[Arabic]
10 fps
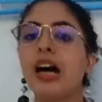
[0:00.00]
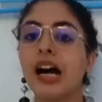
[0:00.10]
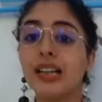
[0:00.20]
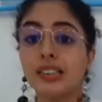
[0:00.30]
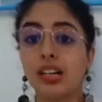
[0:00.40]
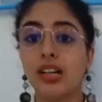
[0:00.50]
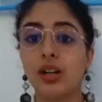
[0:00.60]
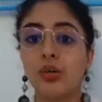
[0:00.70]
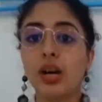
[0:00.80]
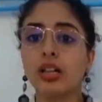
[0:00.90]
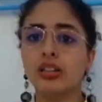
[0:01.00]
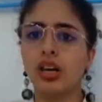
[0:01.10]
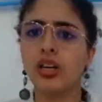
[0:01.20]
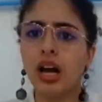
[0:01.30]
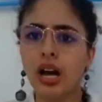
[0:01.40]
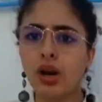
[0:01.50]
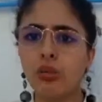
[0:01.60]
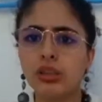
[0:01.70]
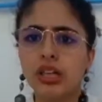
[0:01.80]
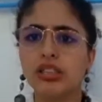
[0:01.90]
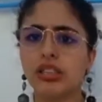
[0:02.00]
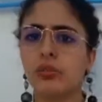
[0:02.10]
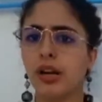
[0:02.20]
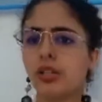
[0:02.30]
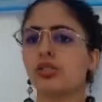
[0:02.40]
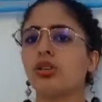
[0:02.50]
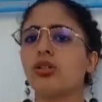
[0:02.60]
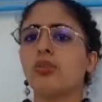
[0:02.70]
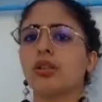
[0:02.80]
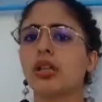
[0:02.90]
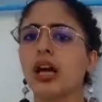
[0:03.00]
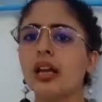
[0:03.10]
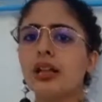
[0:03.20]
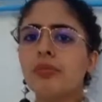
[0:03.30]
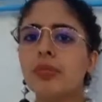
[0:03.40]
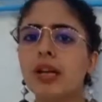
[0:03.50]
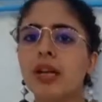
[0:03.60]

عادة الأوراق طايحة والطقس كما حكيت لكم متقلب